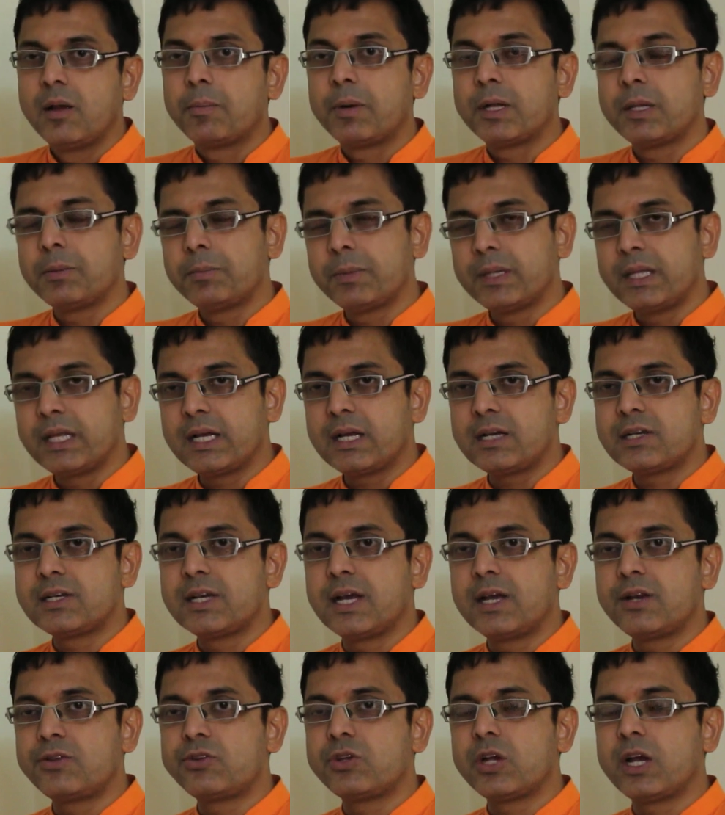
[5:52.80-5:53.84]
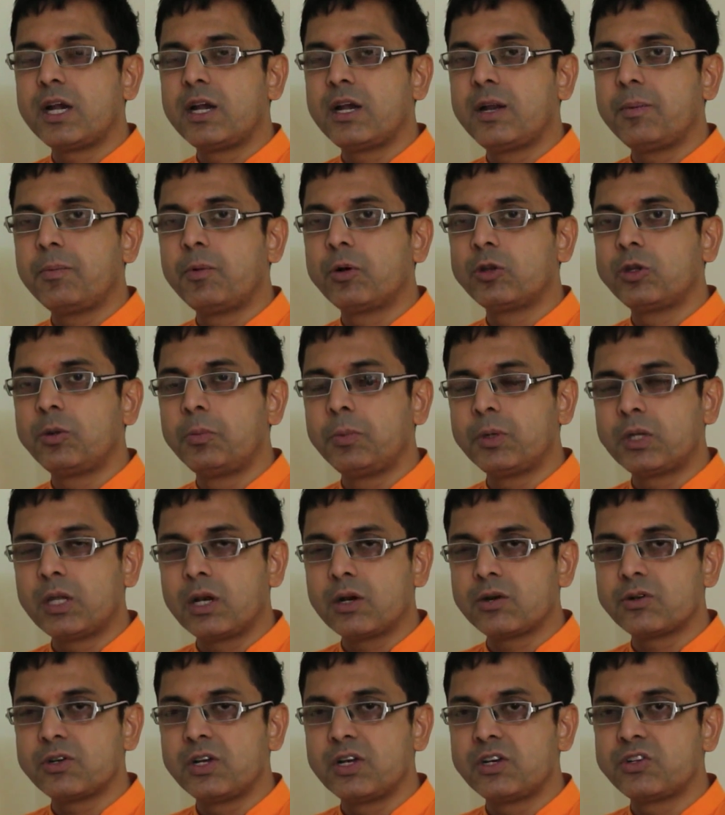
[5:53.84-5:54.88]
పది మందికి షేర్ చేయండి
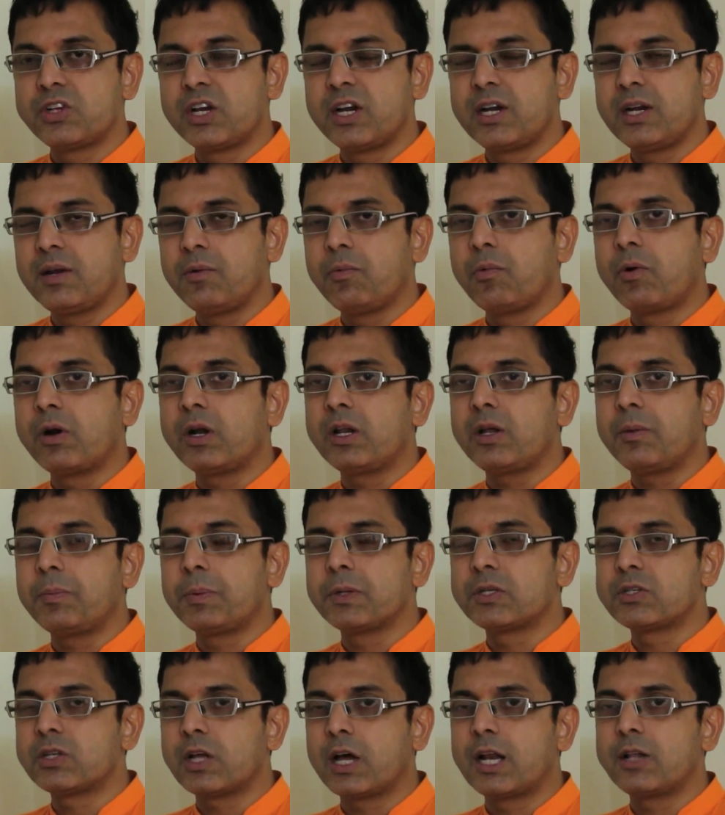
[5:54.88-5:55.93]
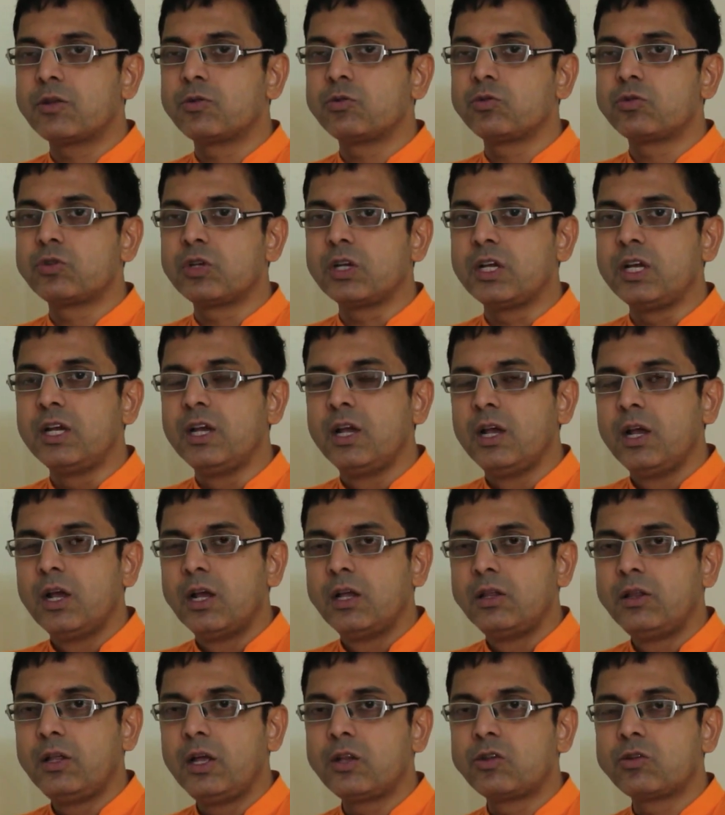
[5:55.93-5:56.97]
బంధుమిత్రులకు షేర్ చేయండి ఒకటికి పదిసార్లు చూసి
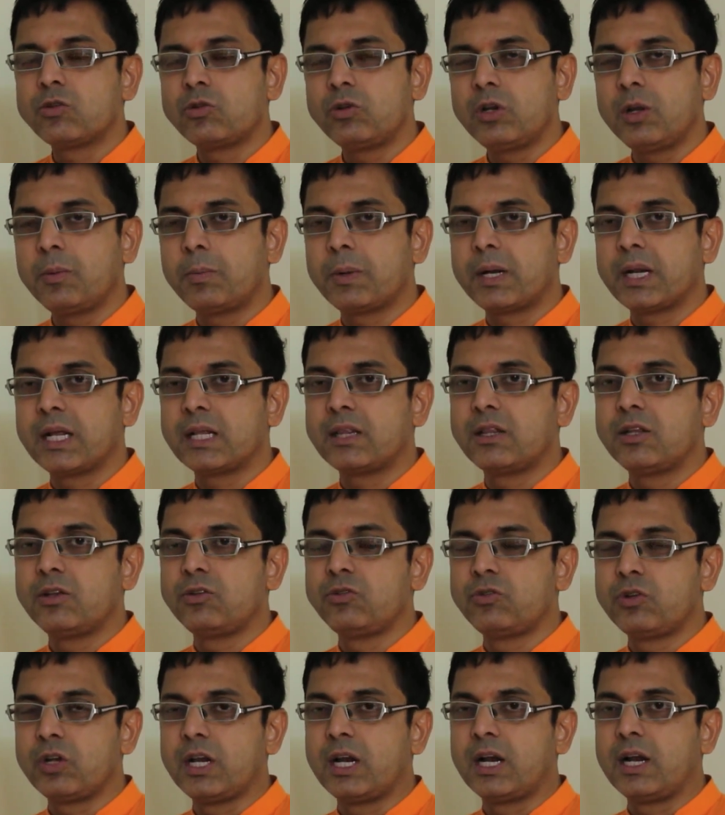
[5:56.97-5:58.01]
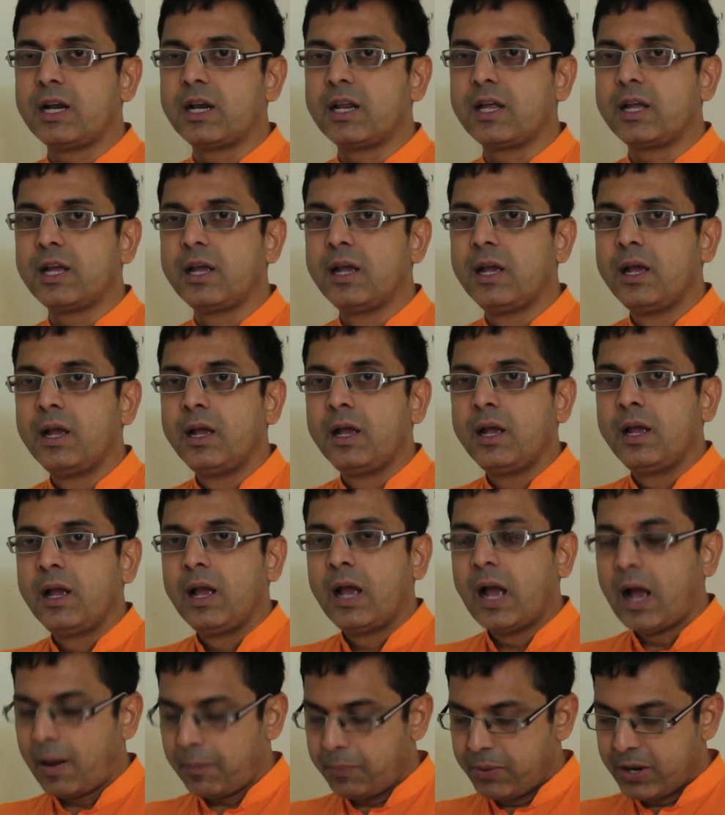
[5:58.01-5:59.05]
నేర్చుకునే ప్రయత్నం చేయండి
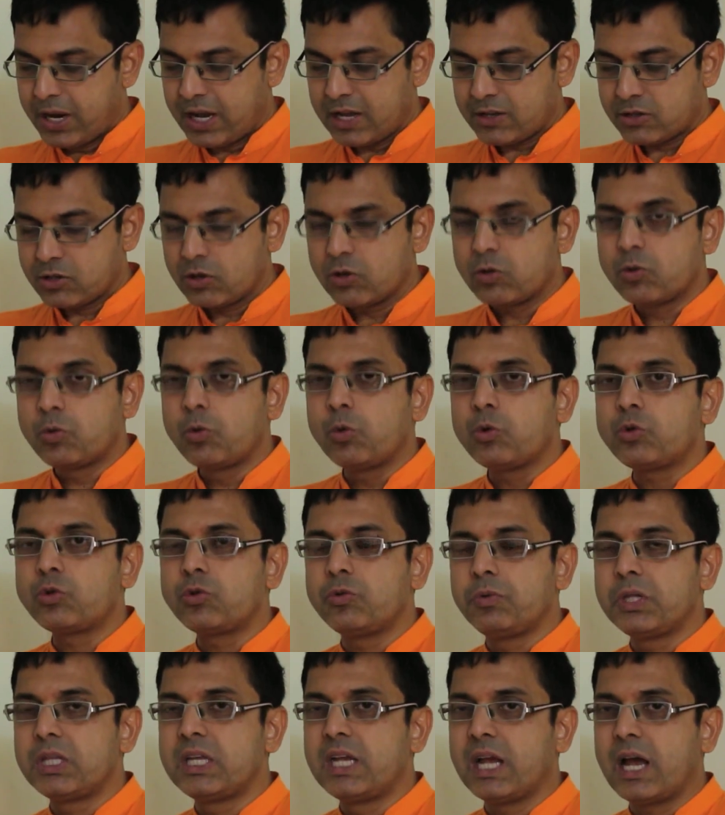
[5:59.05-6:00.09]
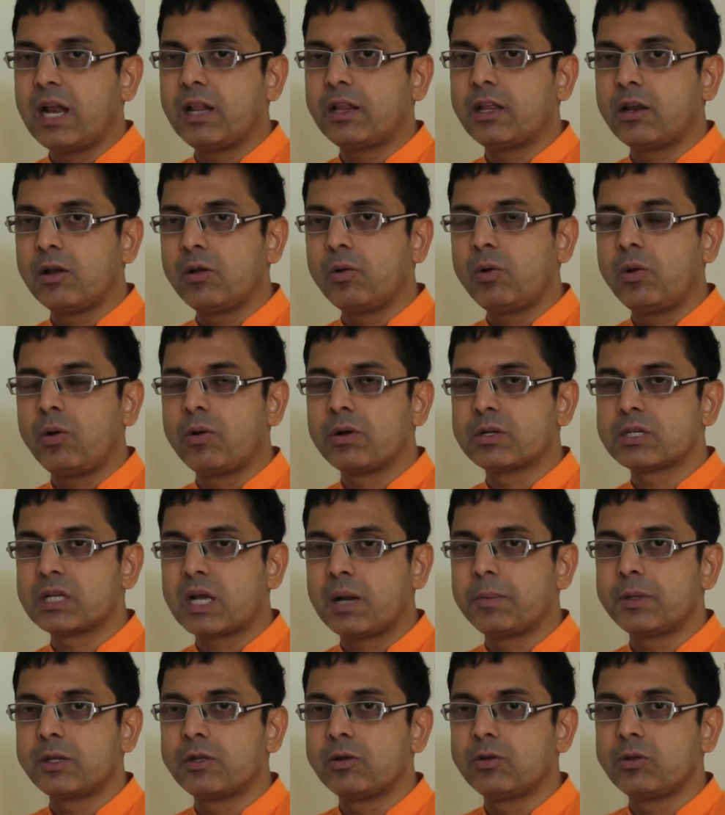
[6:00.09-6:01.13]
అభ్యాసం కూసు విద్య అని తెలుగులో ఒక
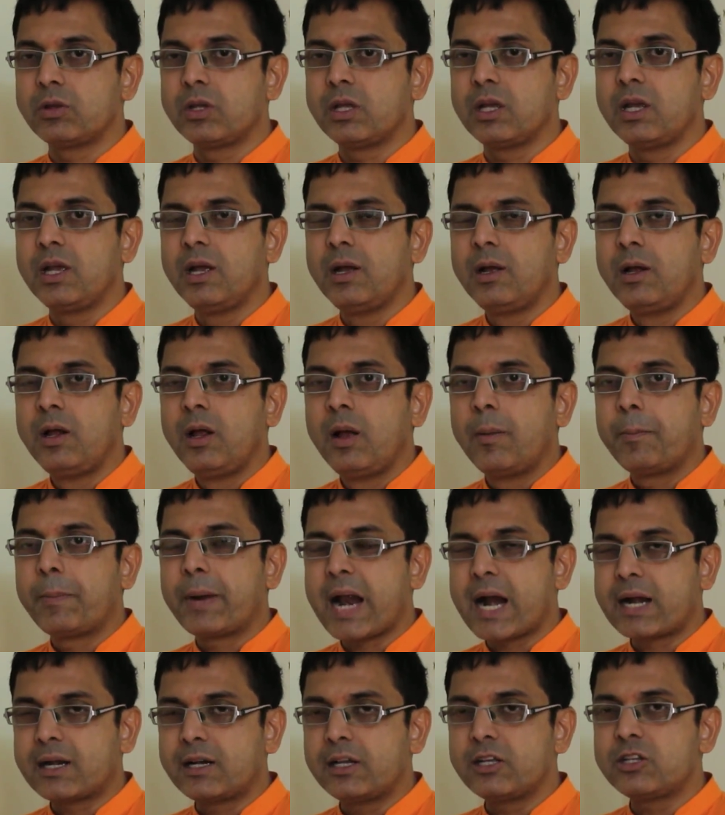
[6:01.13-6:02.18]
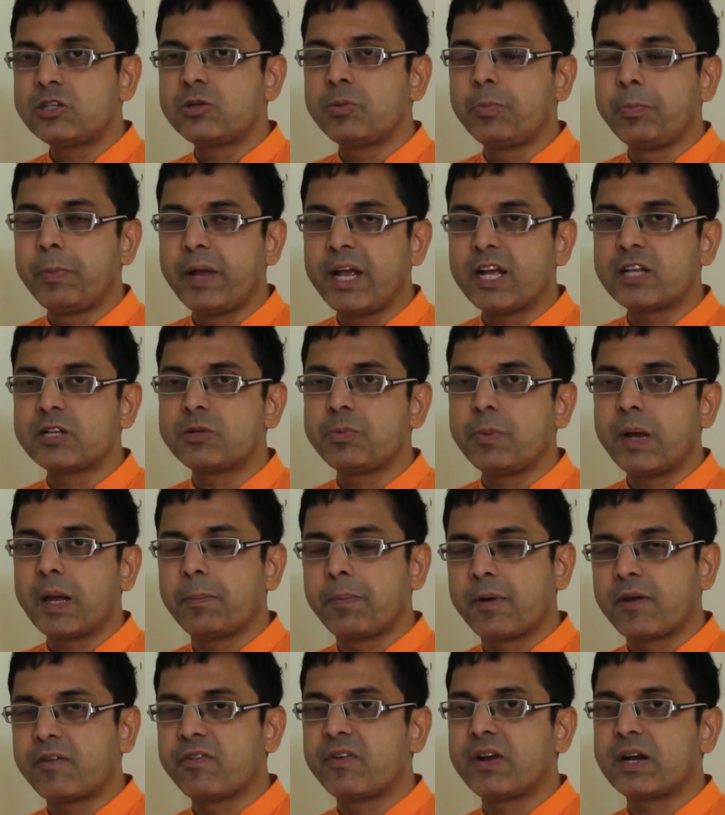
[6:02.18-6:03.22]
సామెత ఉంది ప్రాక్టీస్ మేక్స్
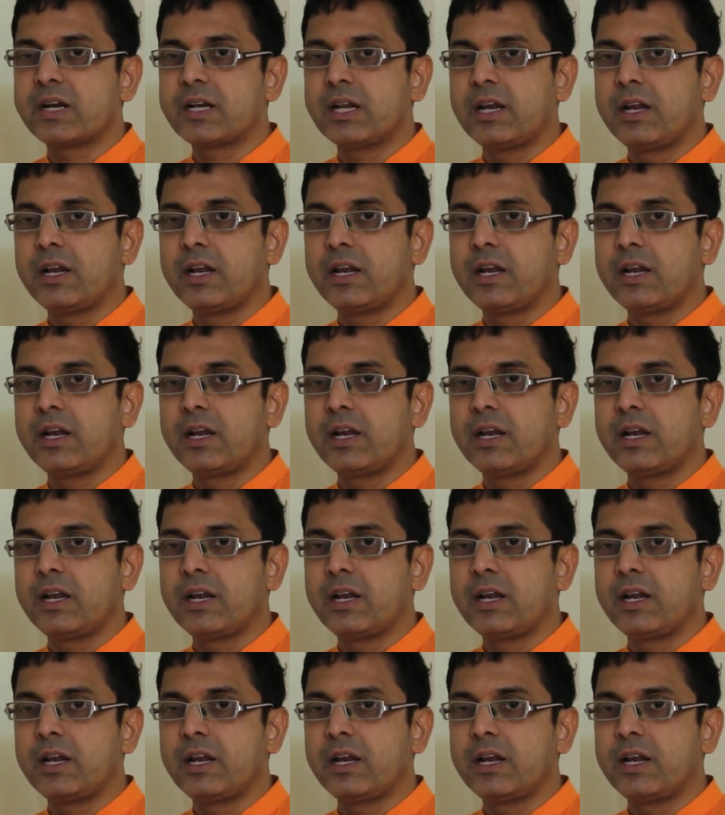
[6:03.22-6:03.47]
మ్యాన్ పర్ఫెక్ట్